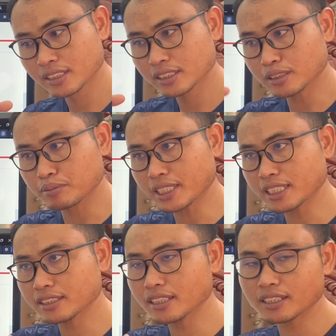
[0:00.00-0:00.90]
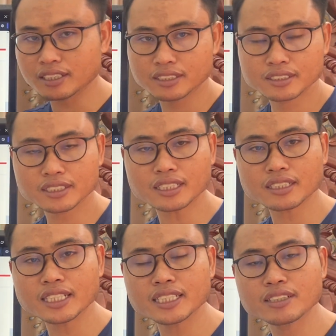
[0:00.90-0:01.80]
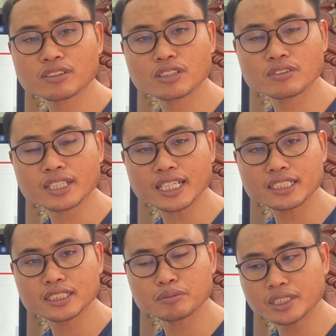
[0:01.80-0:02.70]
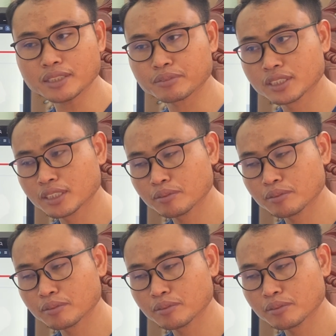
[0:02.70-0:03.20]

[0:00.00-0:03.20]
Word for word: sầm đào đó tật đây nó không khai xì mà điệp